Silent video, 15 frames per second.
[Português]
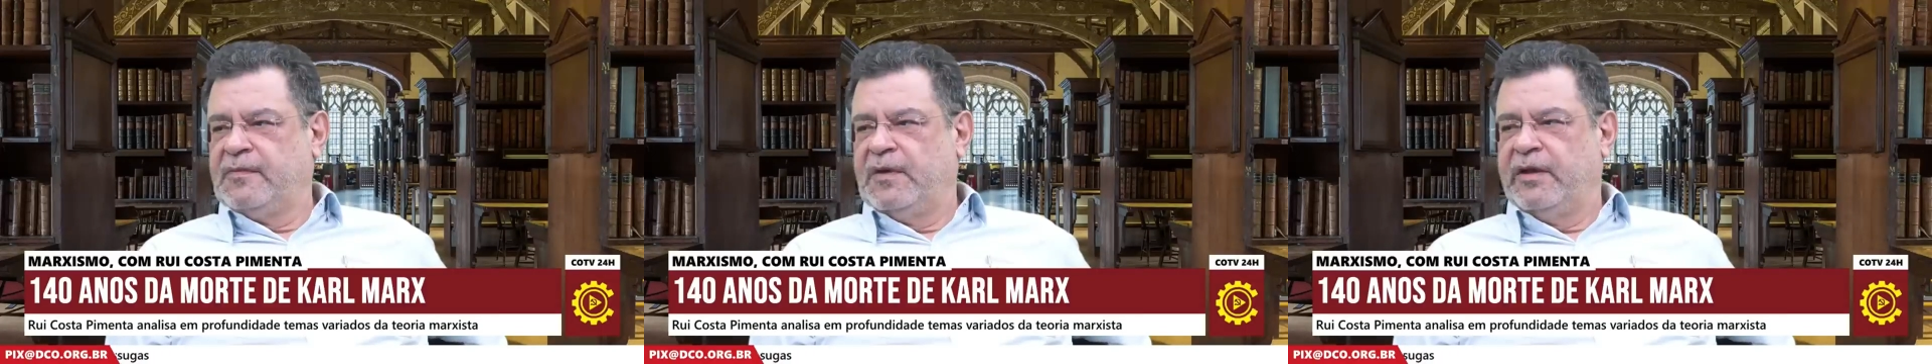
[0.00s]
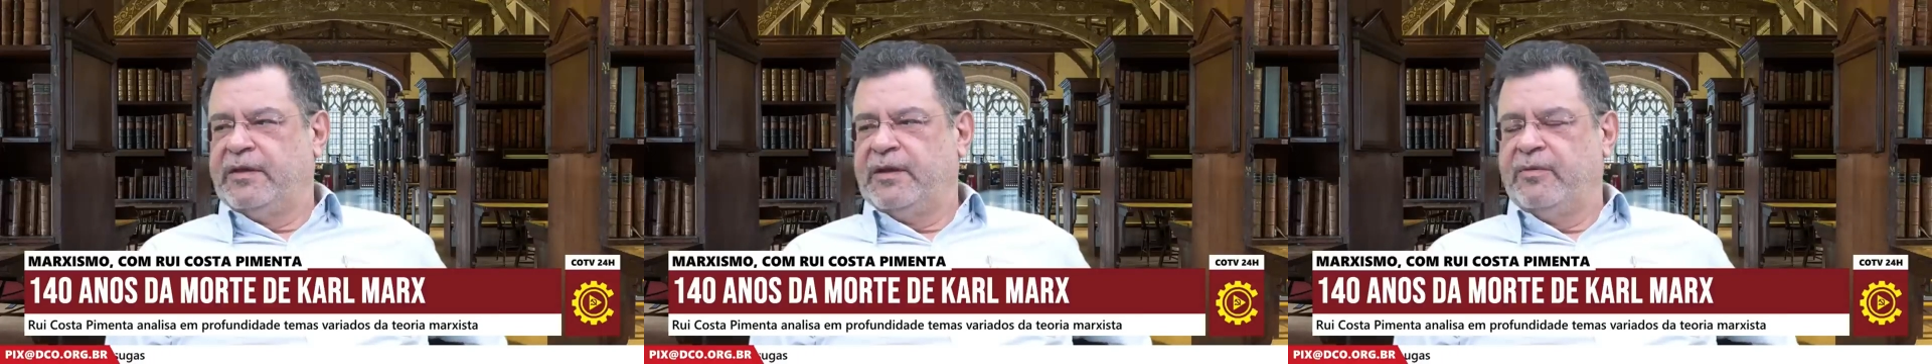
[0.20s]

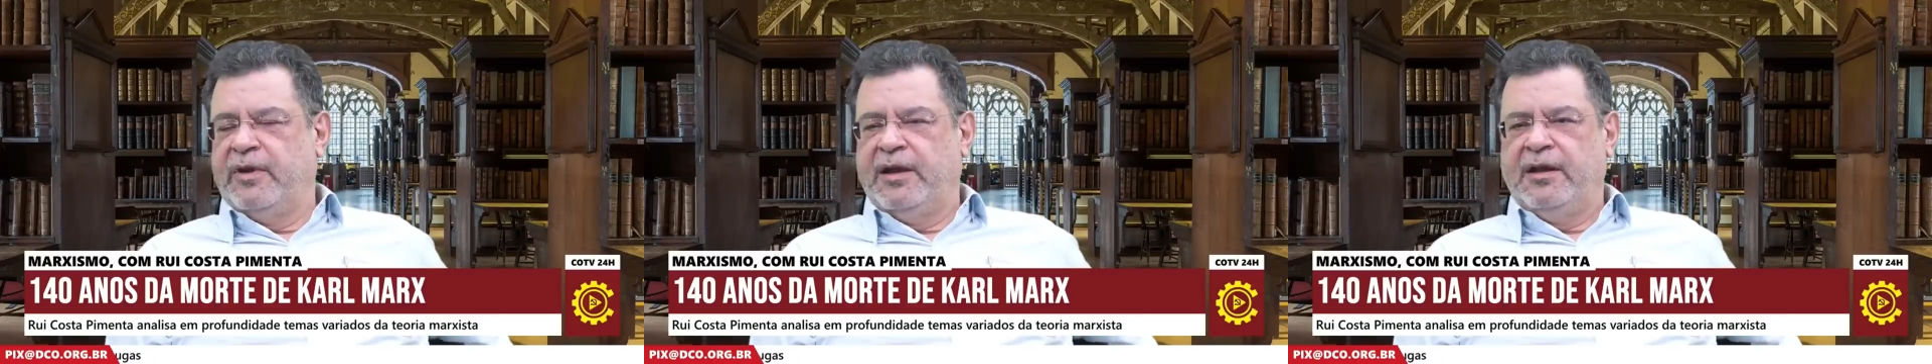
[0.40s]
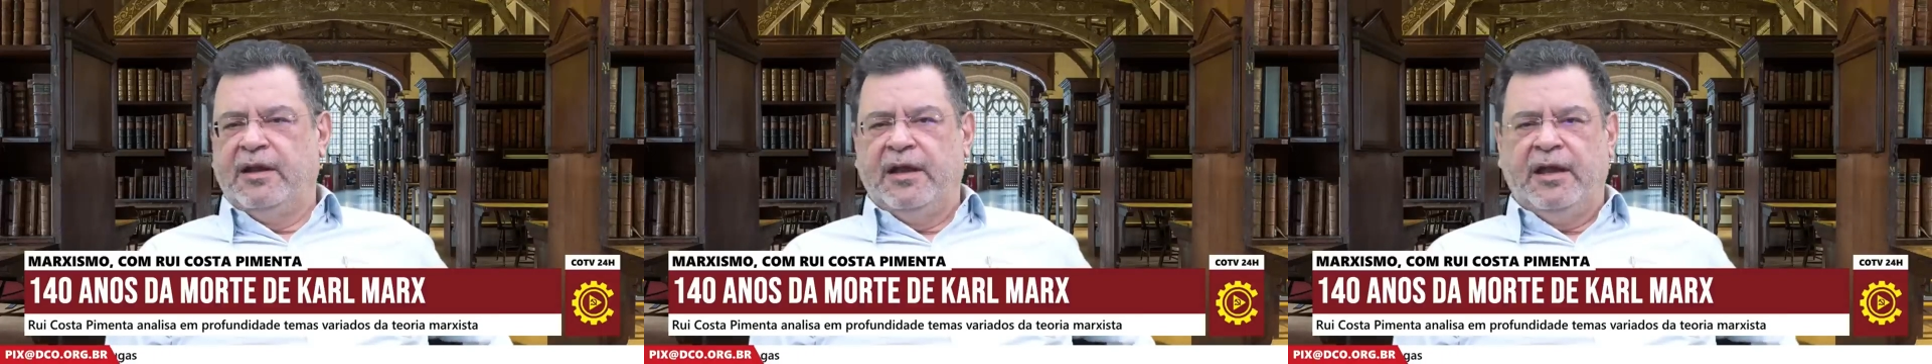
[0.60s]
Nós temos
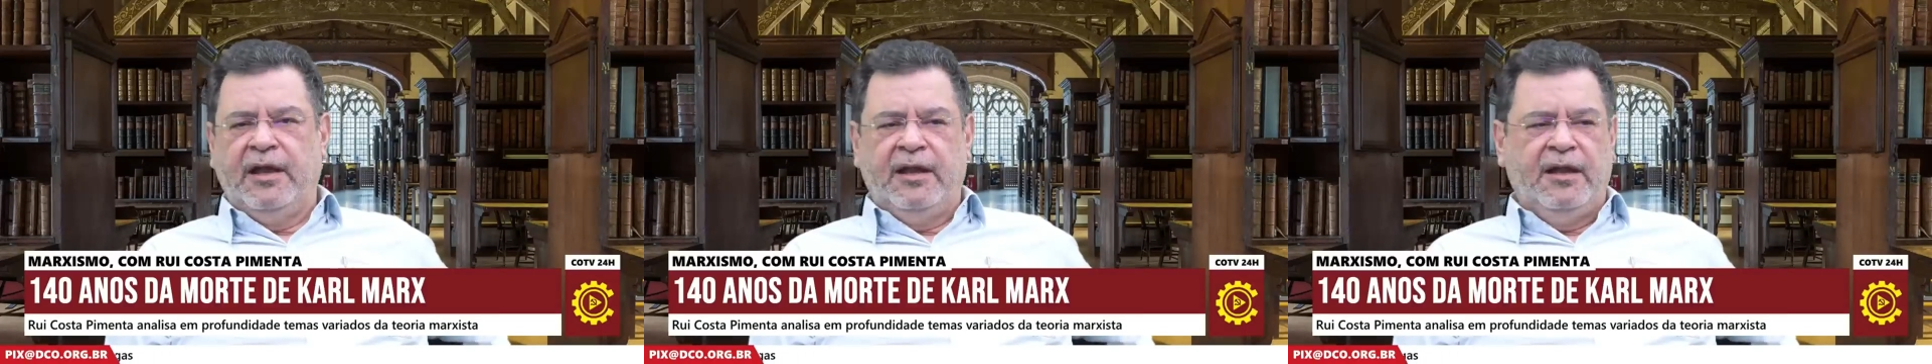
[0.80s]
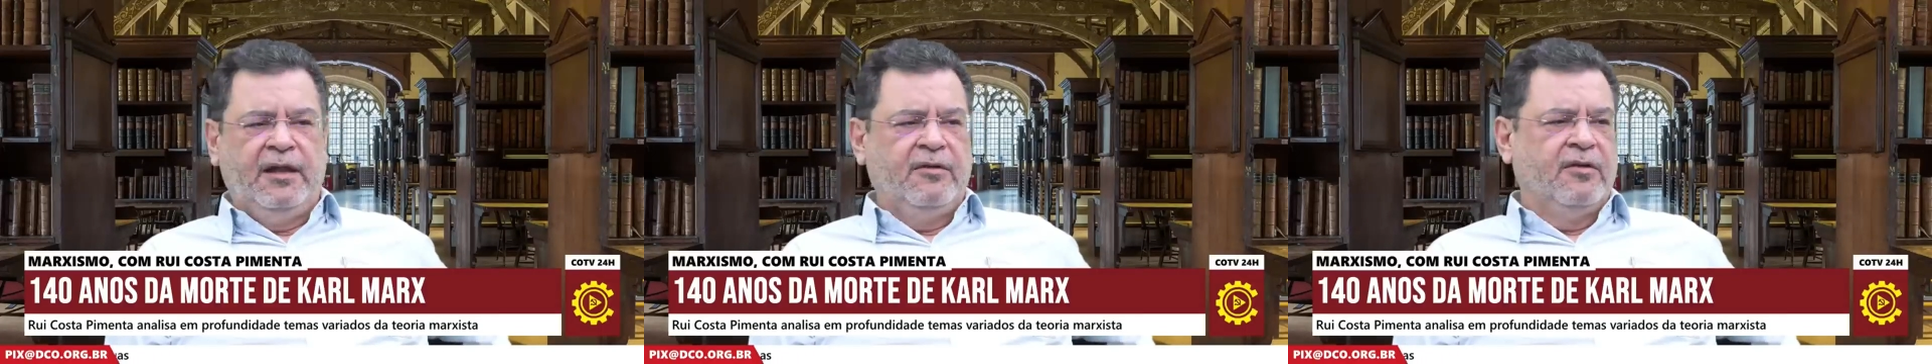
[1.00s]
a
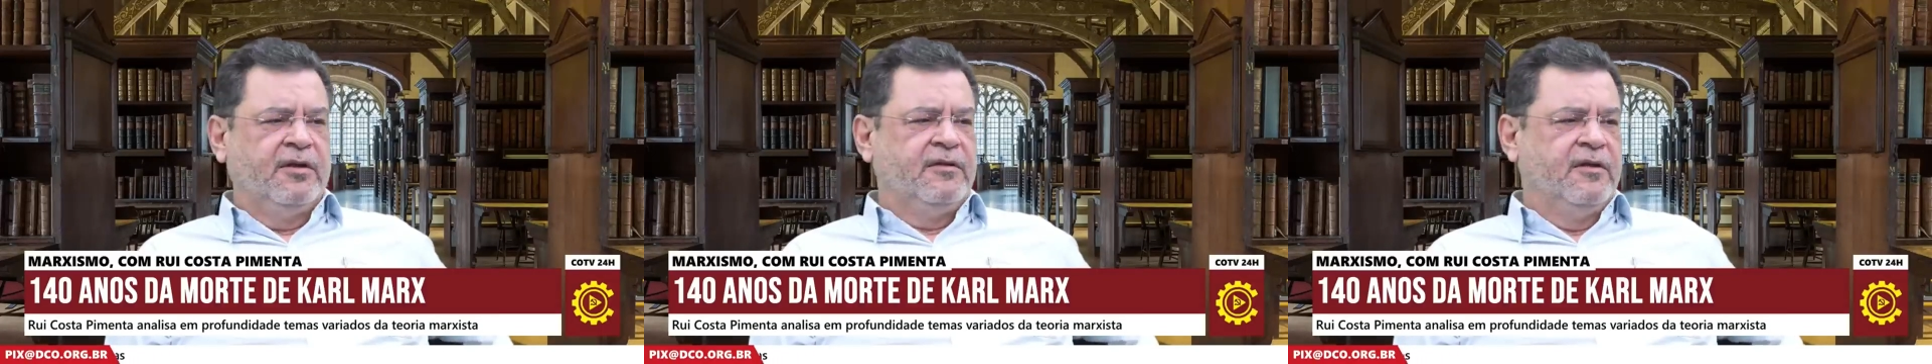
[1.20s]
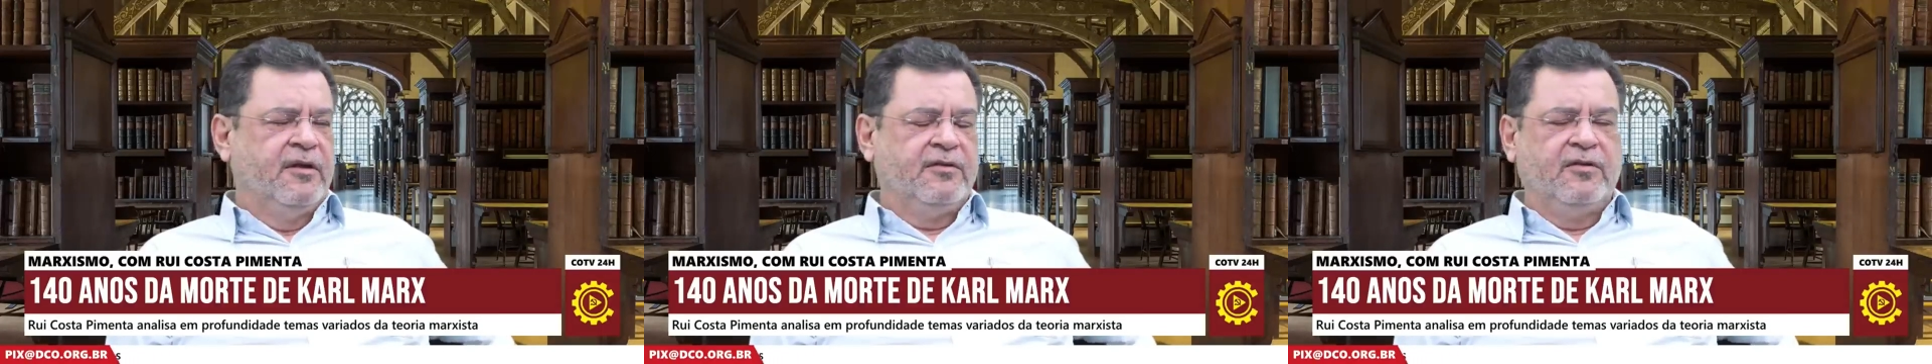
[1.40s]
Lenin,
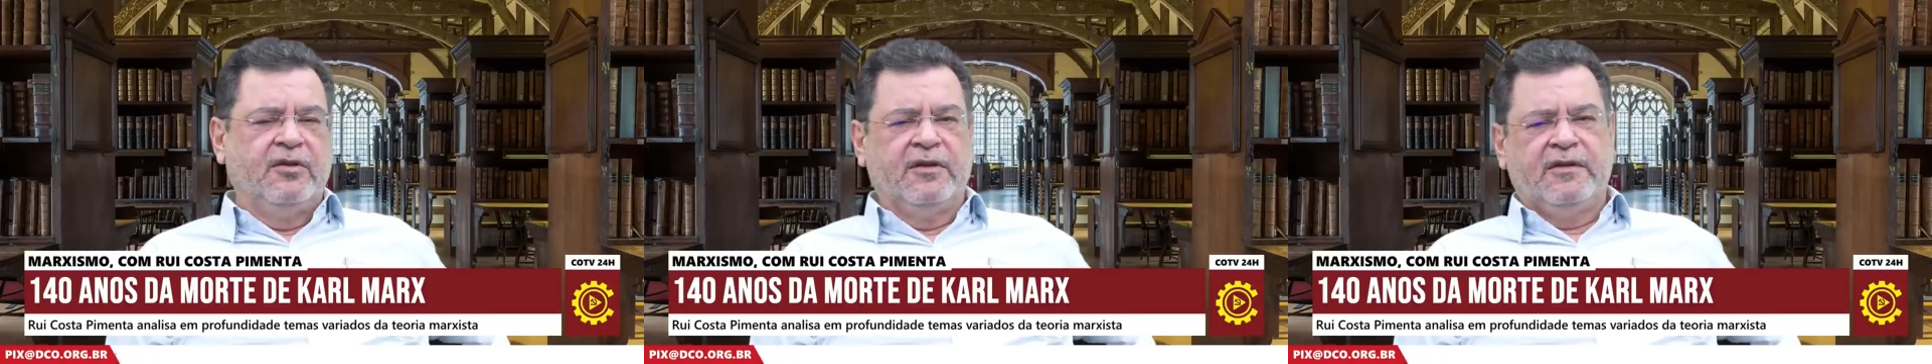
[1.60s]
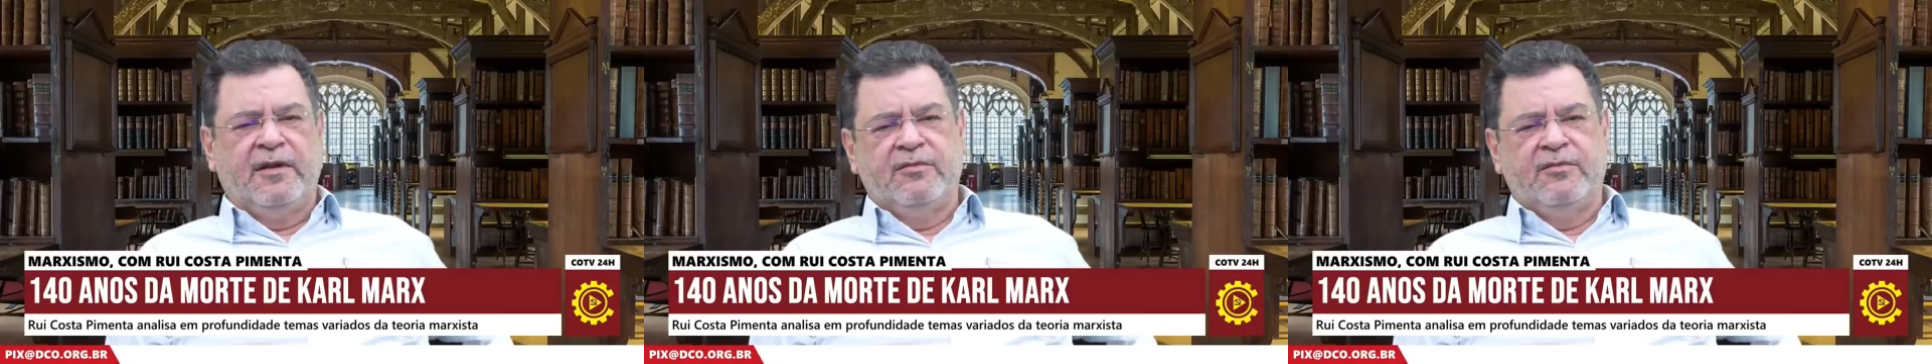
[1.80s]
nós,